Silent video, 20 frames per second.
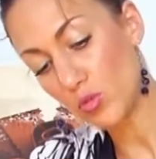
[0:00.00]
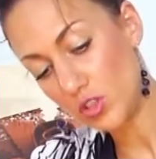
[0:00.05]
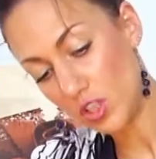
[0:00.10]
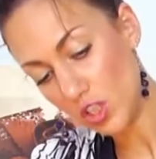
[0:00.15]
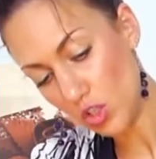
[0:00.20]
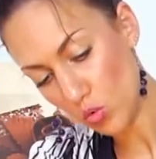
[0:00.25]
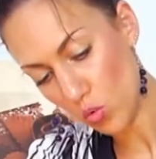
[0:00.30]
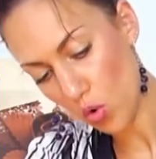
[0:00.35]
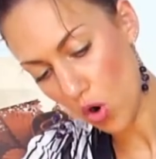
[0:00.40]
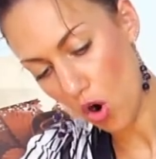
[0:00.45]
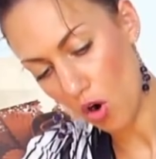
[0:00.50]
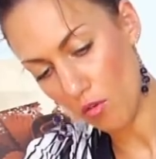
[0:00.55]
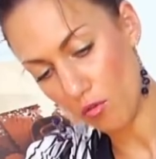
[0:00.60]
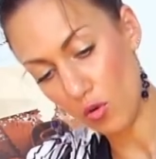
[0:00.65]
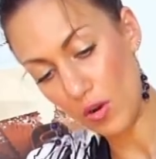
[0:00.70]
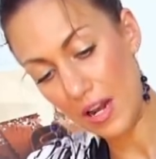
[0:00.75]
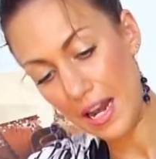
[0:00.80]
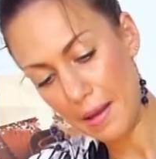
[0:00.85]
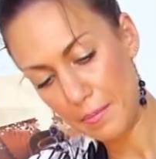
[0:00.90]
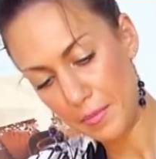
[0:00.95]
di nuovo
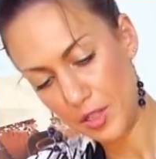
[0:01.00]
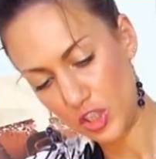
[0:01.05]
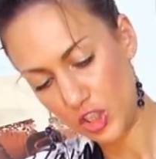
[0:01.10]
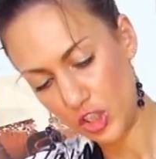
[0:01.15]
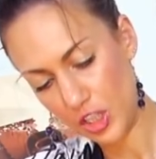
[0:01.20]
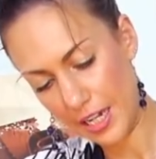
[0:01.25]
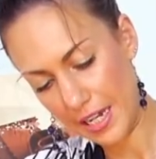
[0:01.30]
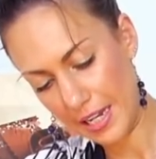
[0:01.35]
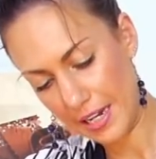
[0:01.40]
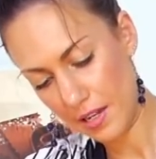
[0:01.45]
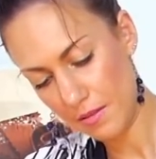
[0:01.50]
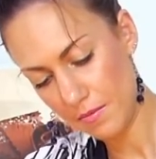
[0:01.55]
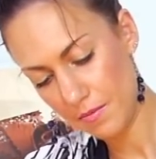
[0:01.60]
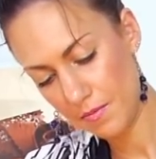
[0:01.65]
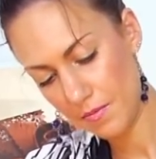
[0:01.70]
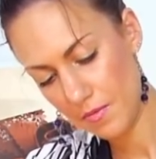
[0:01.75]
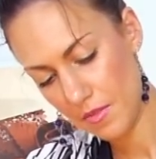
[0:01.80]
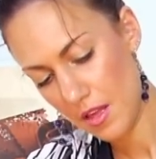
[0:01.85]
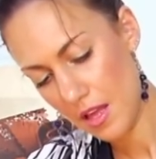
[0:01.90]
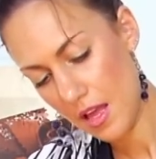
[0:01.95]
la miscela
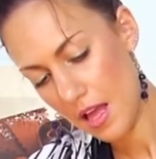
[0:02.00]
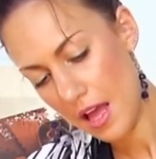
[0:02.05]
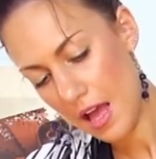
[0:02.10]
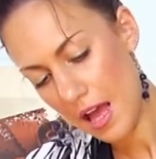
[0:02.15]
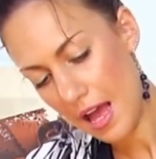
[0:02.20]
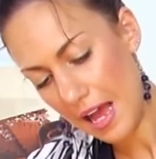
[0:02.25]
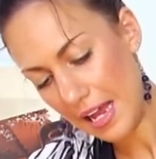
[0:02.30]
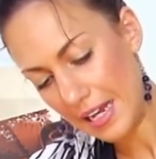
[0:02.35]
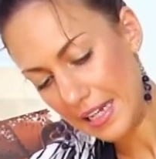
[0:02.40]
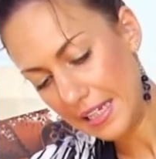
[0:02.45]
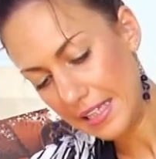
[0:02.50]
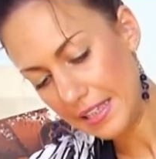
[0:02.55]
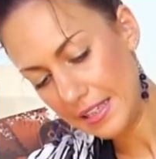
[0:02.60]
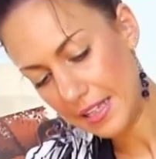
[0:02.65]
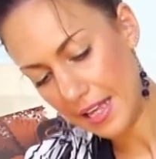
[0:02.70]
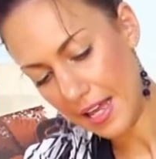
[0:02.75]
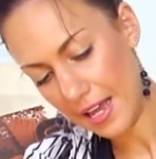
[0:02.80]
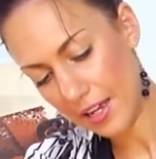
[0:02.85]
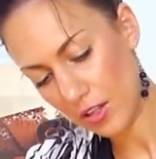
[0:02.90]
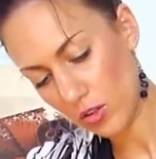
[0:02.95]

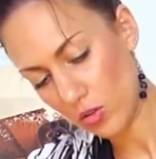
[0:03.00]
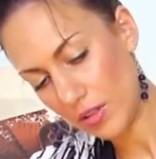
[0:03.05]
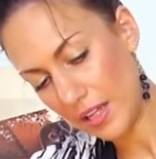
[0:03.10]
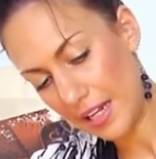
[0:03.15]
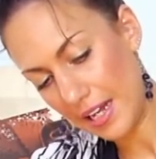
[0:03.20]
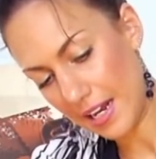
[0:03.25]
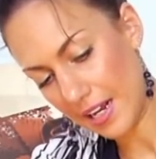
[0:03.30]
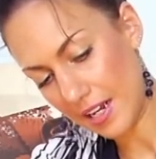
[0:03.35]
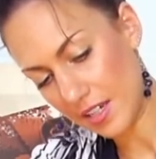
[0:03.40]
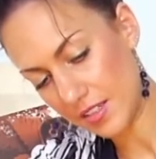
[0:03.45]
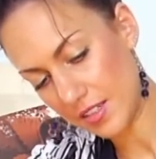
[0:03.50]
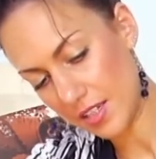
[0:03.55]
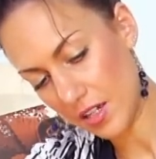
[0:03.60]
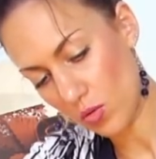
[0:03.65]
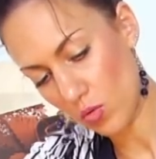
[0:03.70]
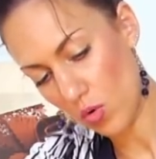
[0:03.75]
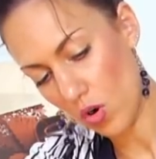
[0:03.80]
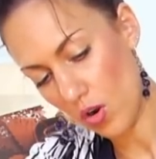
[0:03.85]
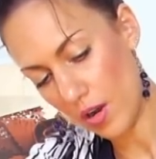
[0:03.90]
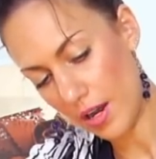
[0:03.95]
all'interno della
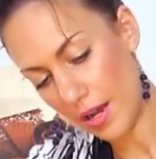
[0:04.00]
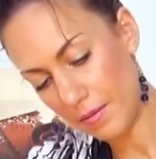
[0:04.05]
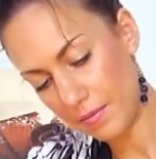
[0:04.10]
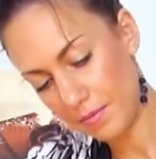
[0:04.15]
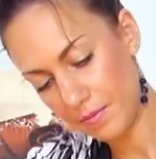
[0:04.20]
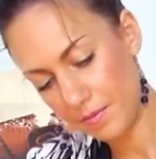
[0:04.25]
casseruola.